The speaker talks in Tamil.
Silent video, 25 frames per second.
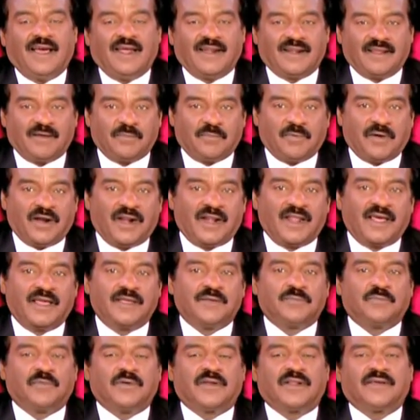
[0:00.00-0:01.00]
அட
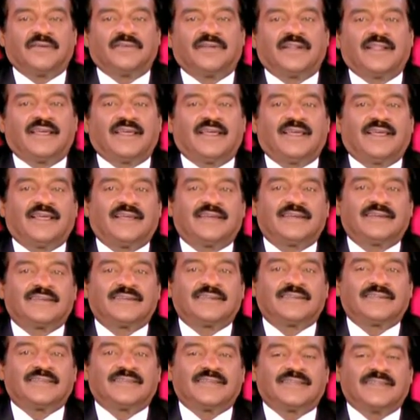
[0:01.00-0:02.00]
பாழாய் போனவனை
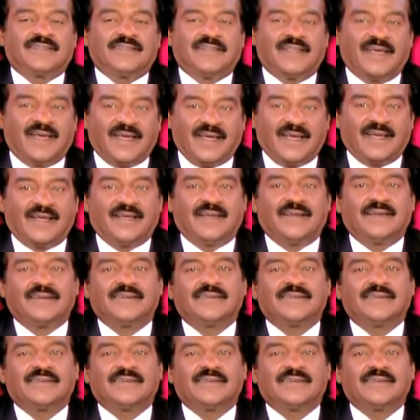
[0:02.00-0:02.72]
நான்